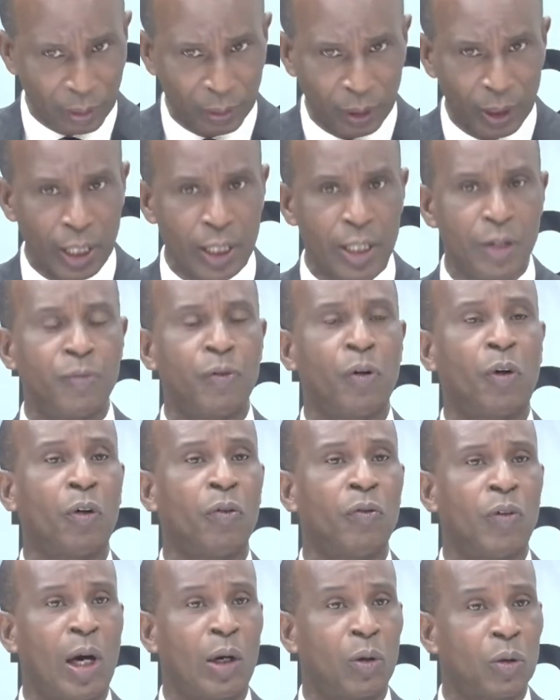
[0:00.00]
Et il faut
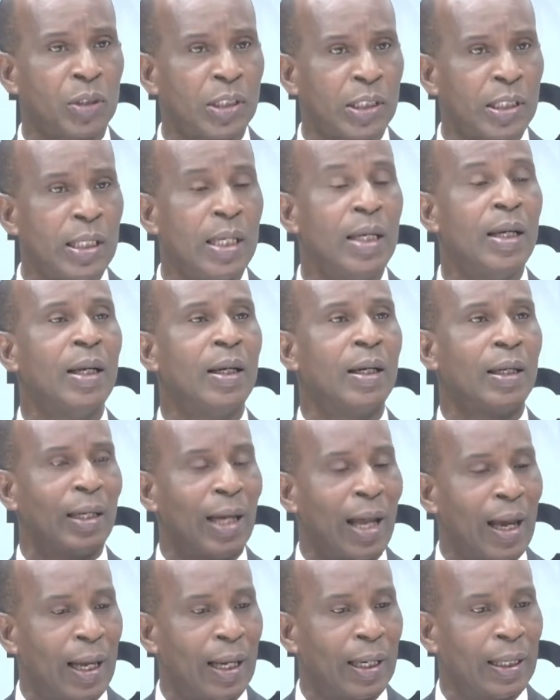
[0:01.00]
revoir aussi
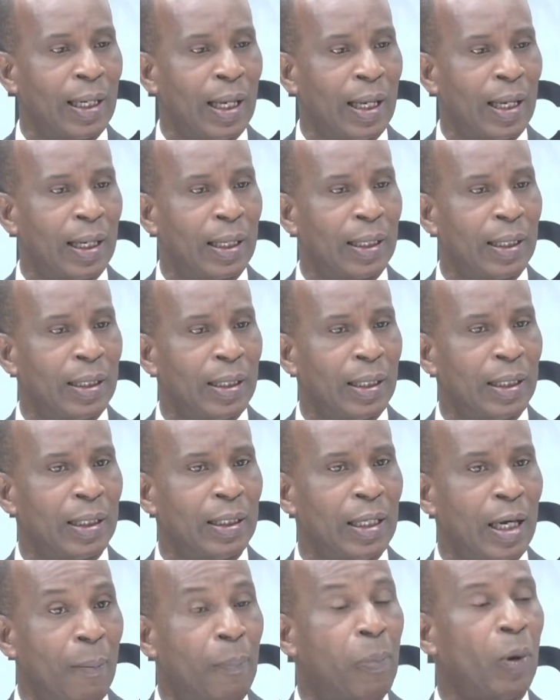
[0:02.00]
la,
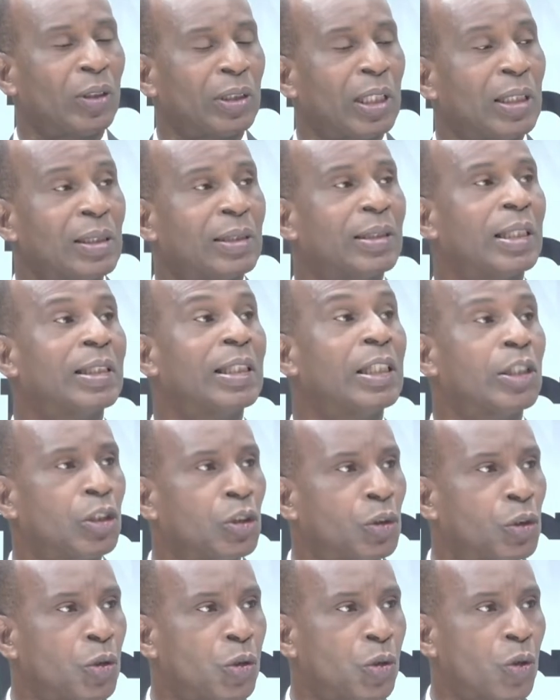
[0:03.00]
l'importance des
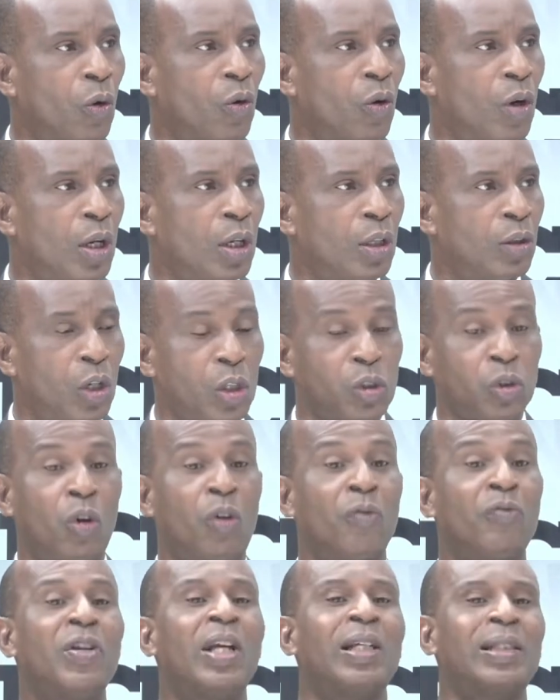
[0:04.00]
institutions. Lorsqu'on
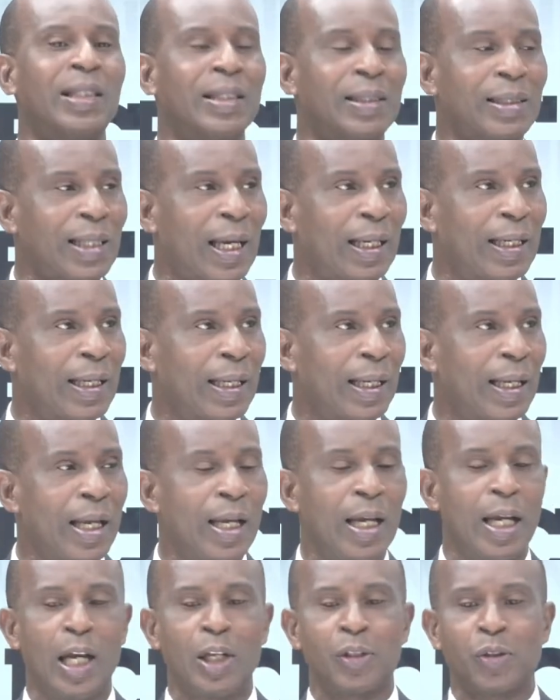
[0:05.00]
vient s'installer,
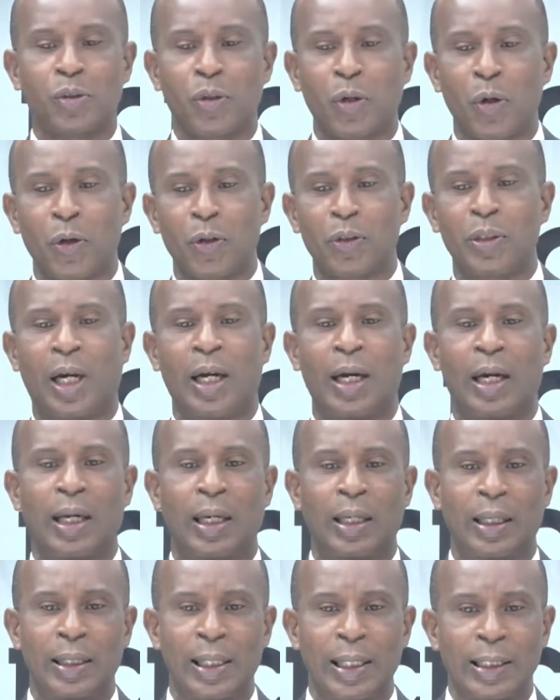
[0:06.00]
est-ce que
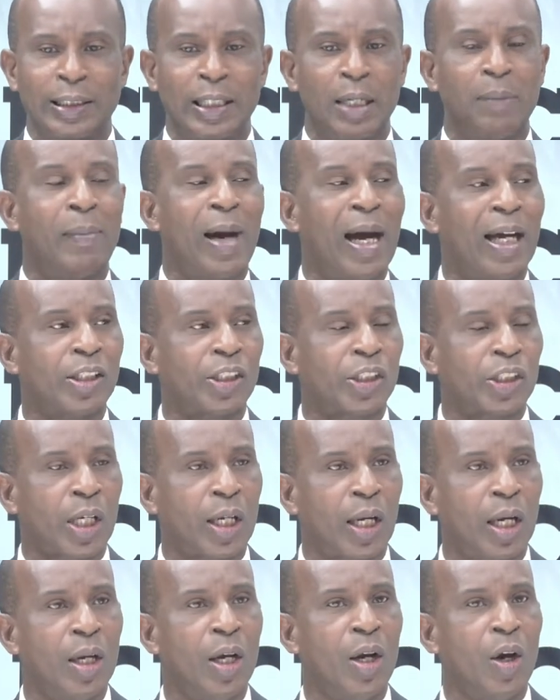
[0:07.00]
dans les démarches euh,
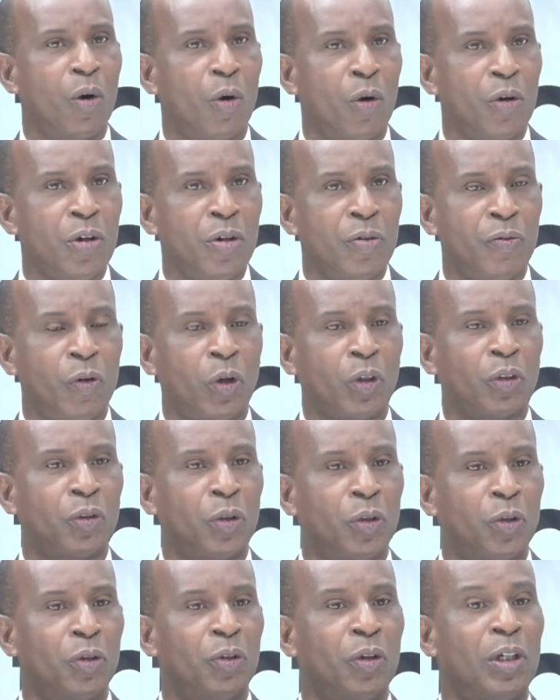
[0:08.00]
au niveau
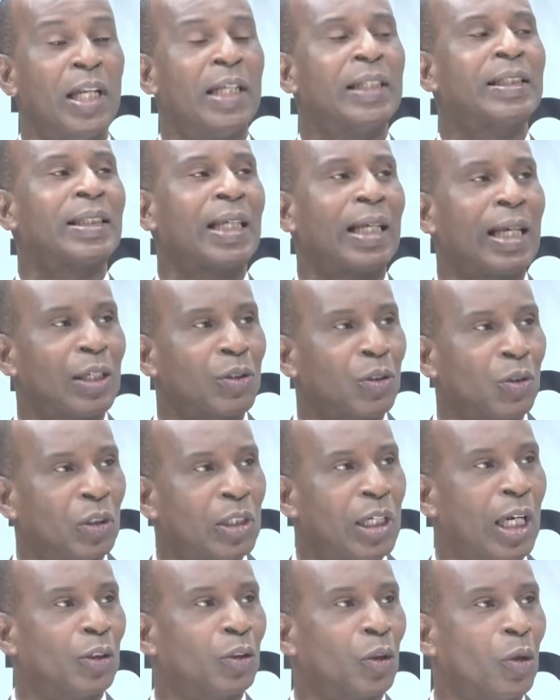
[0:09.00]
de l'installation
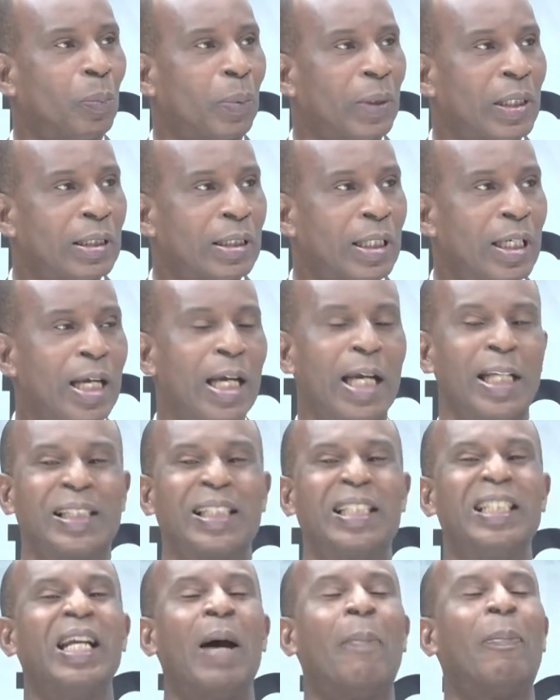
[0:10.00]
de l'entreprise, est-ce
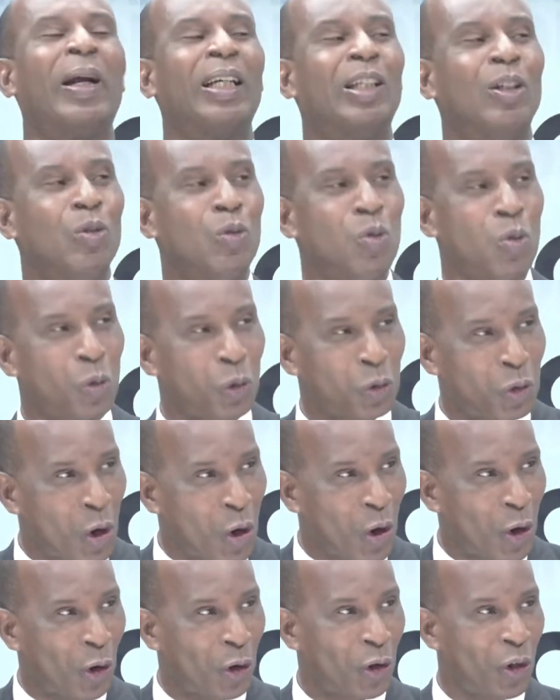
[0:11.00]
qu'il n'y a pas de
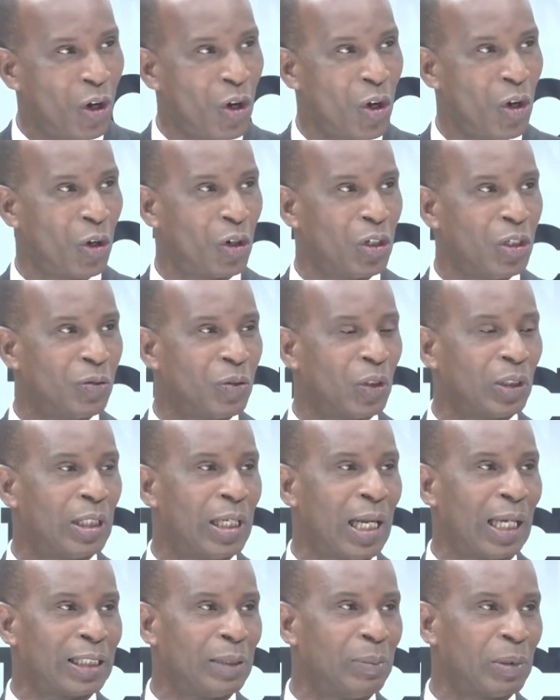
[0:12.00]
lourdeur au niveau de
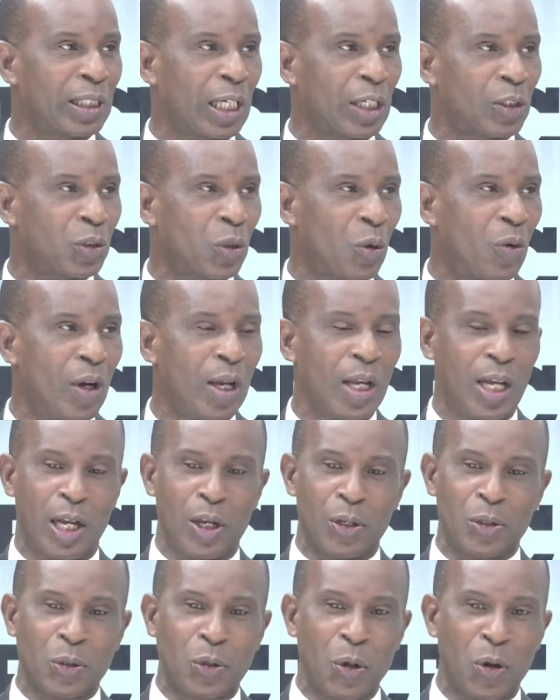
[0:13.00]
l'administration
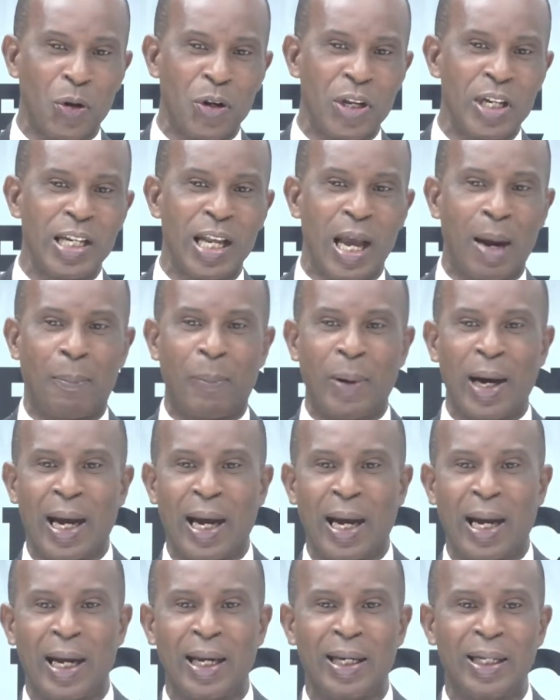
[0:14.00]
Est-ce qu'il n'y a
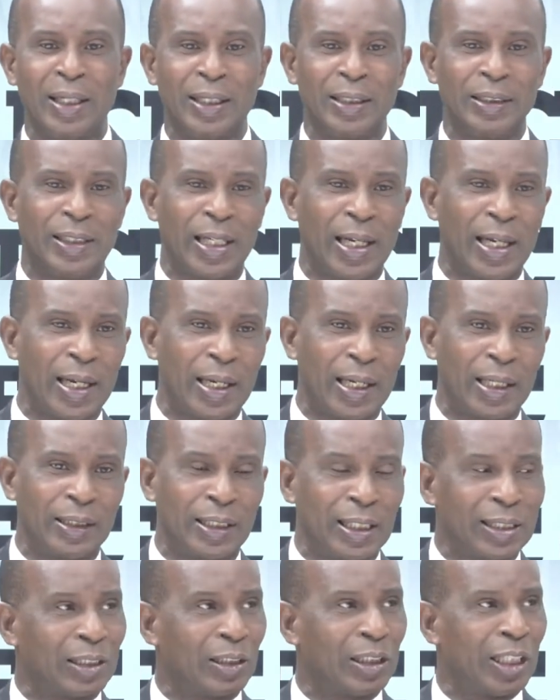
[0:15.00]
pas des,
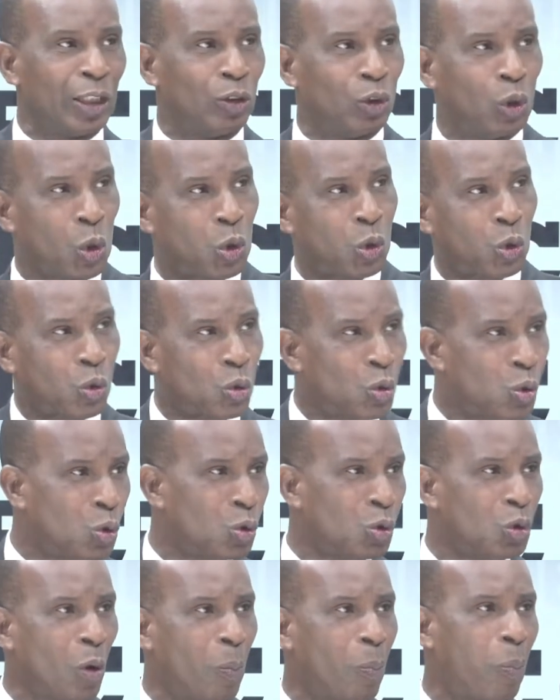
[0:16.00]
des, des,
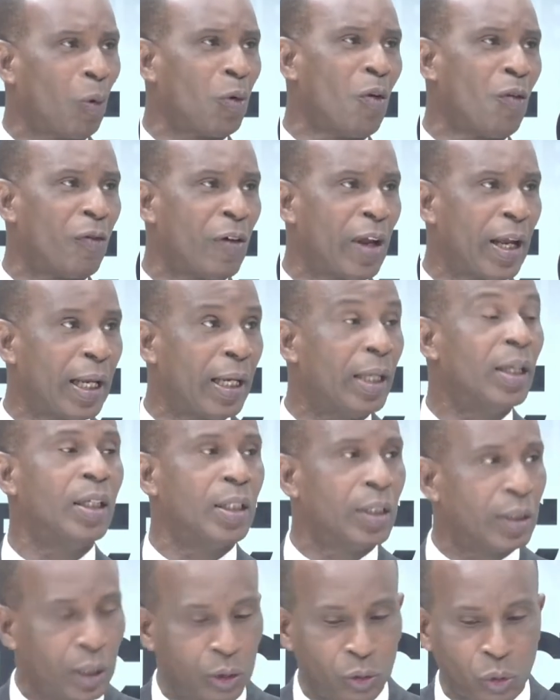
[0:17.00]
dessous, de pots de vin
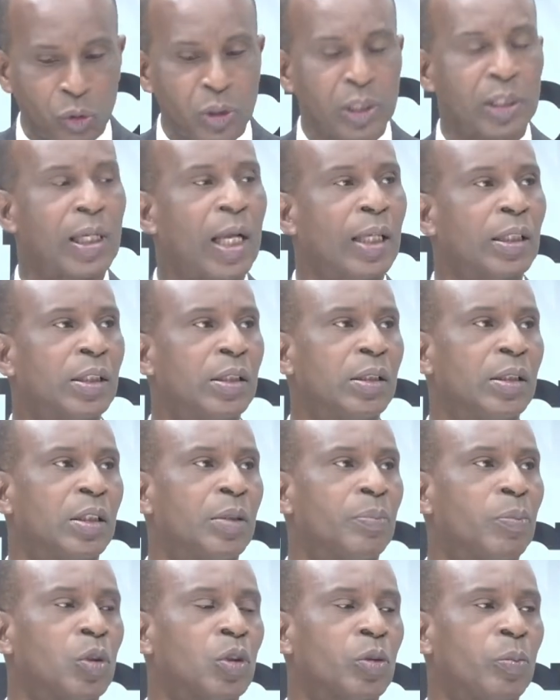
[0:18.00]
C'est tout cela qui,
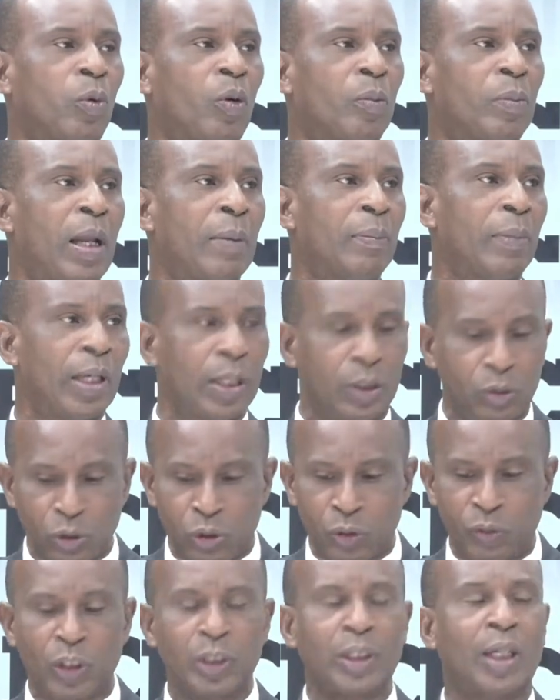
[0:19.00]
pose problème et nous
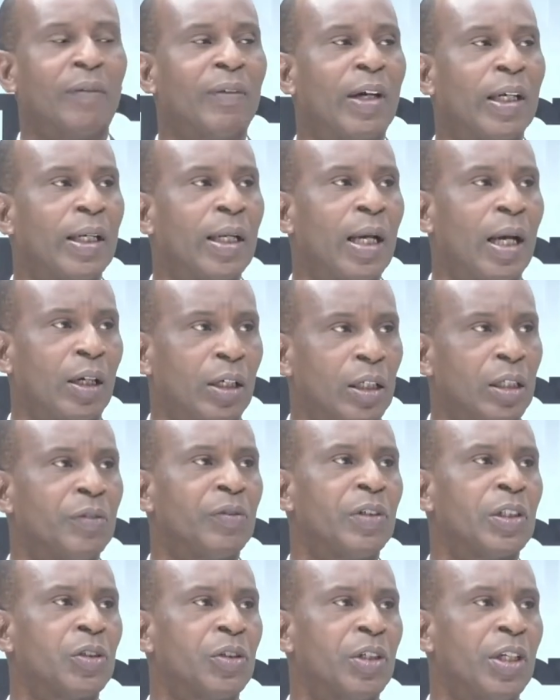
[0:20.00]
devons travailler à
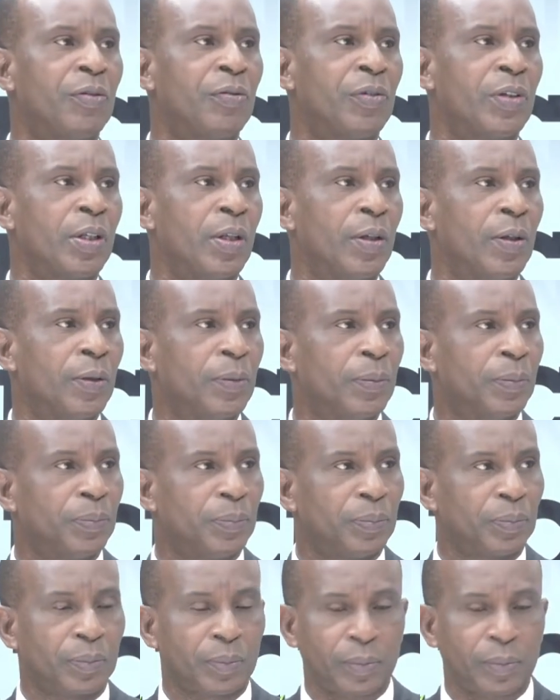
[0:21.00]
relever ce défi. Alors,